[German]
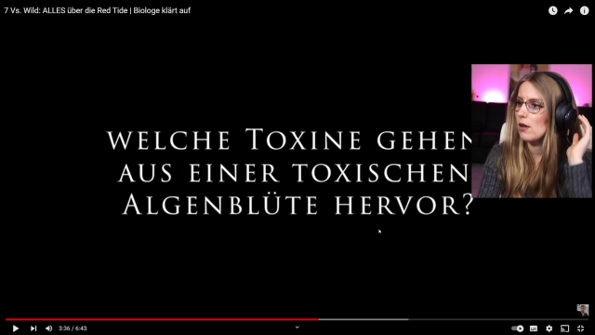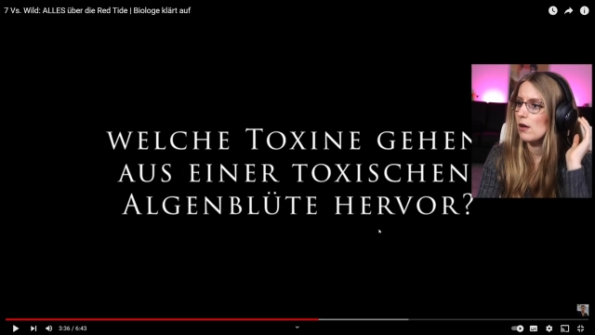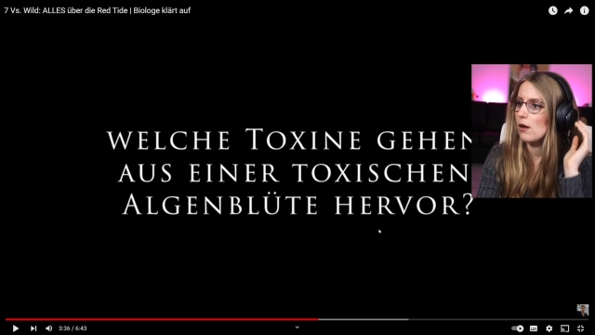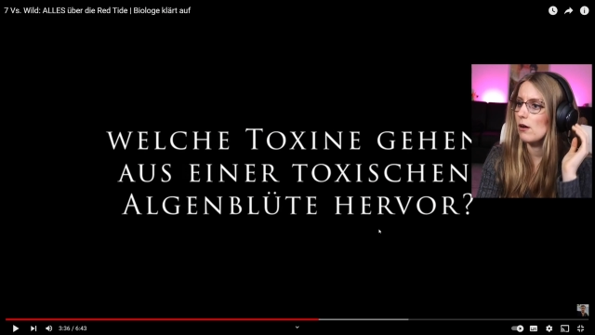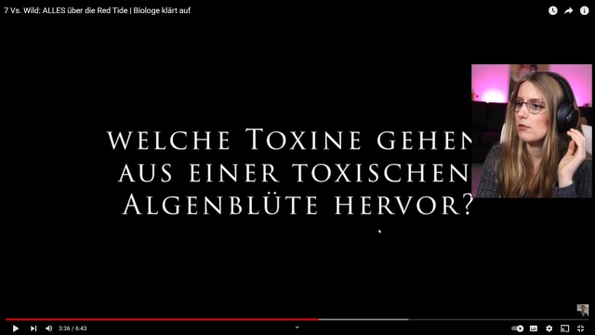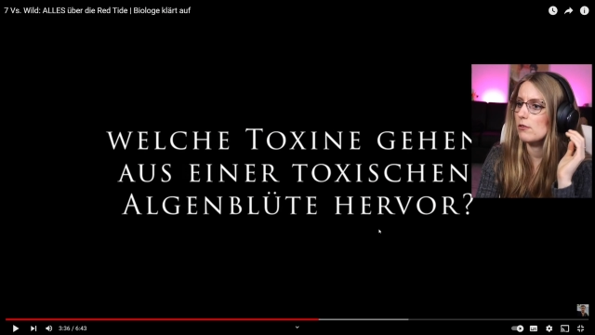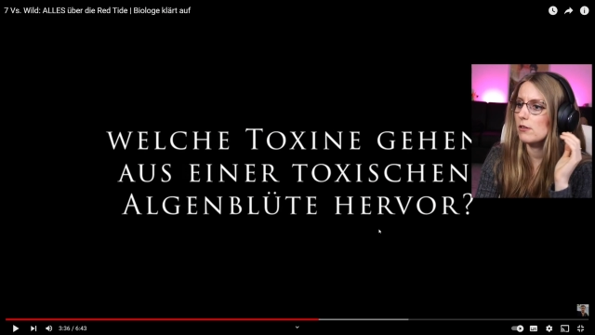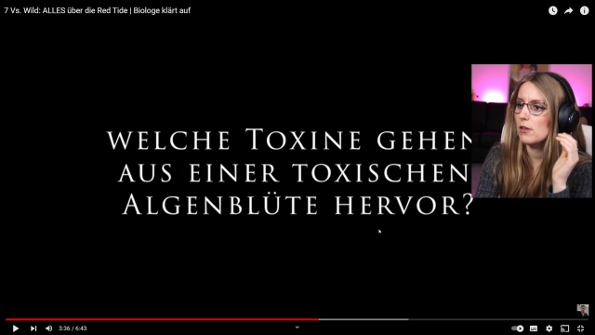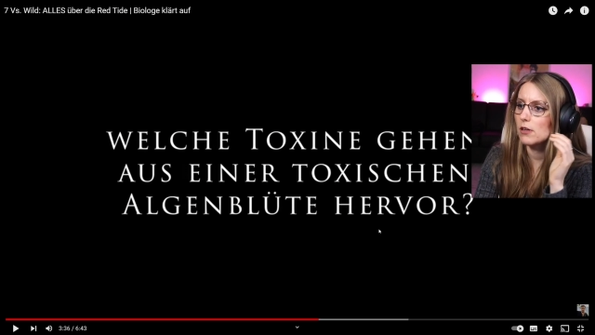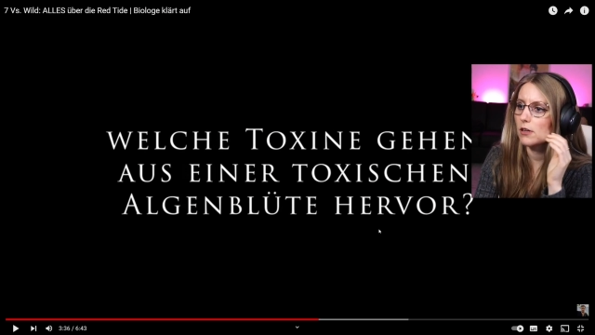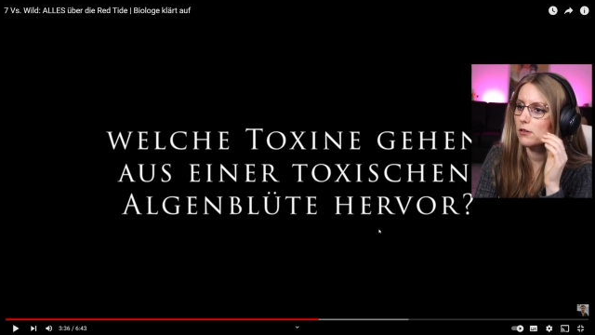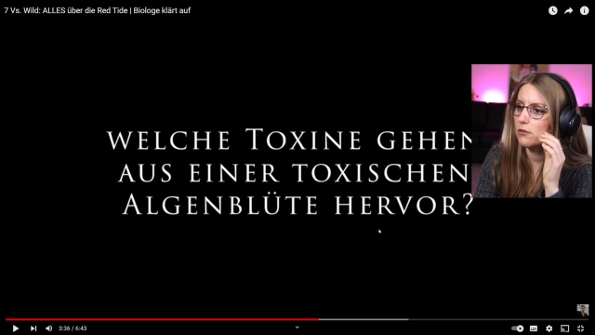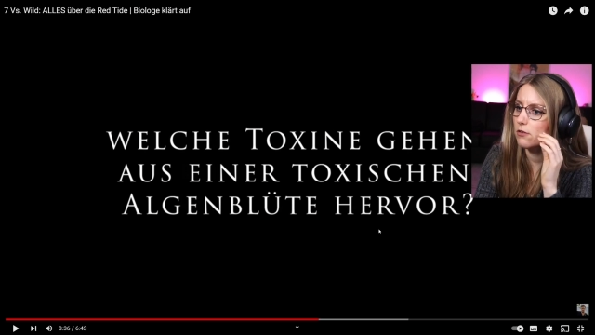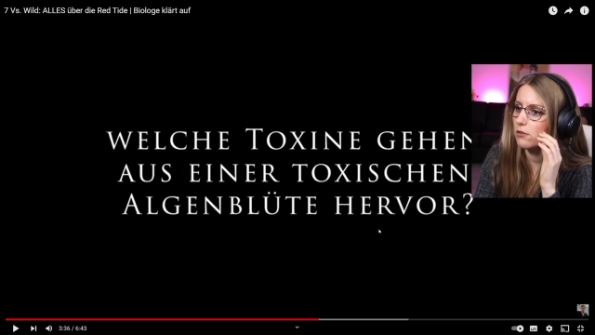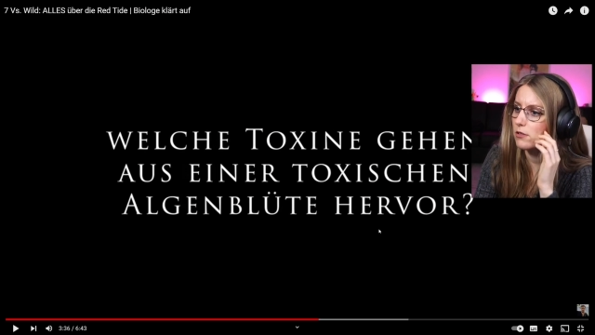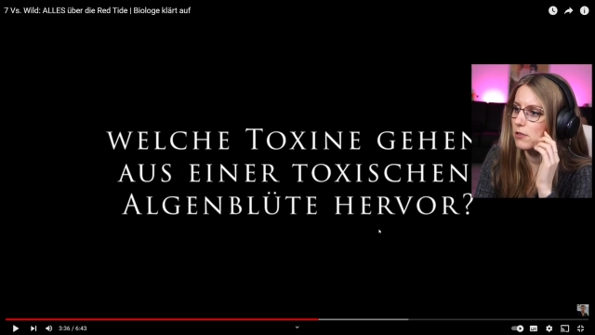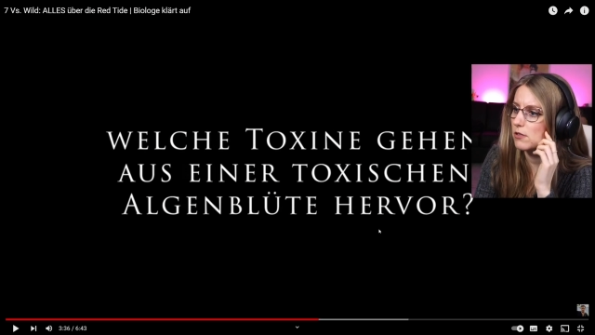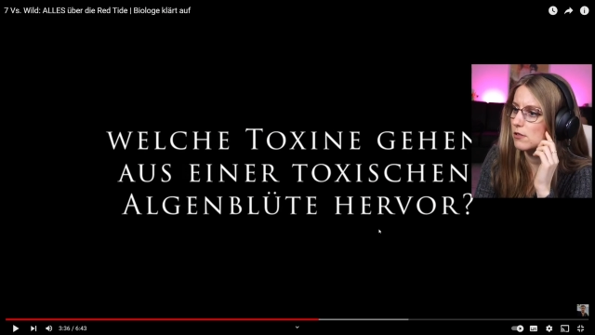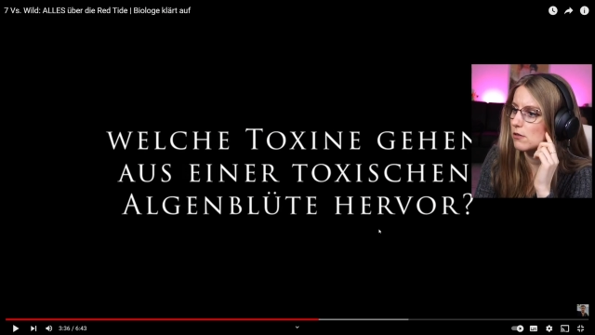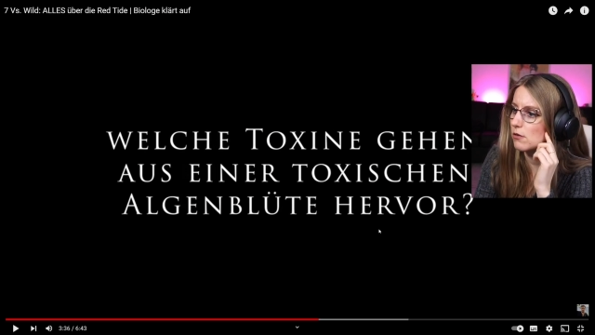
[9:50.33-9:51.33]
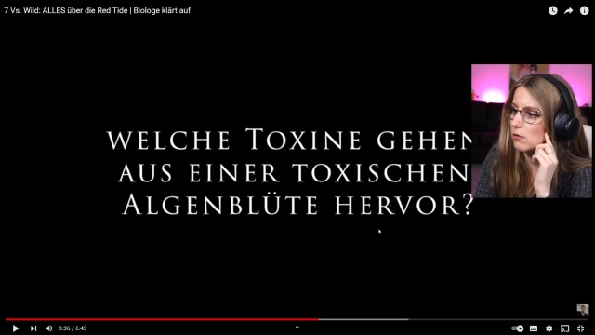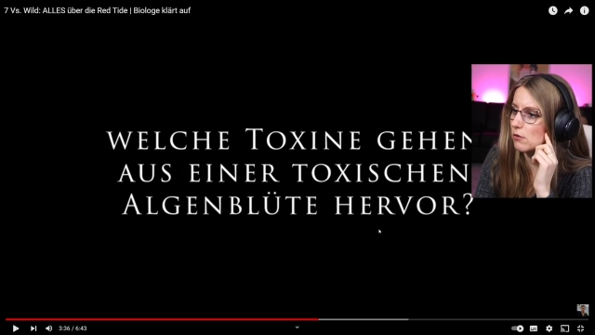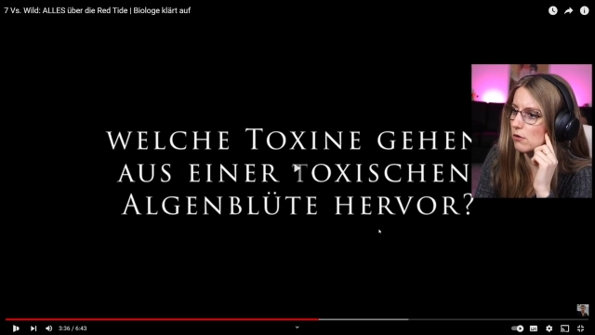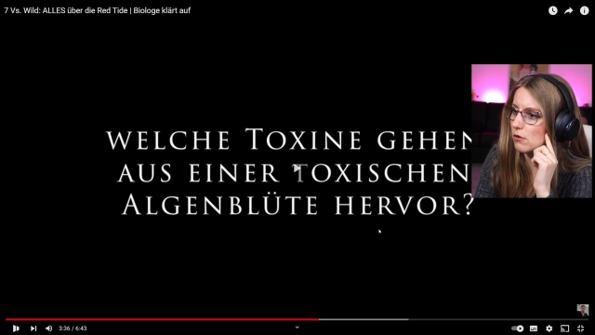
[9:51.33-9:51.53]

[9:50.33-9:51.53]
Aus einer toxischen, oh